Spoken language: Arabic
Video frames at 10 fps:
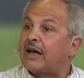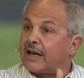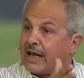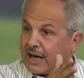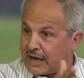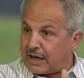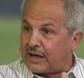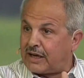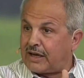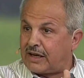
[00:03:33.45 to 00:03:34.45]
الاخ
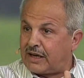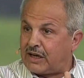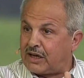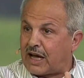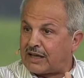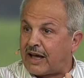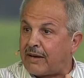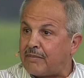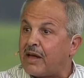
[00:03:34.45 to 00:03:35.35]
آه، ادهم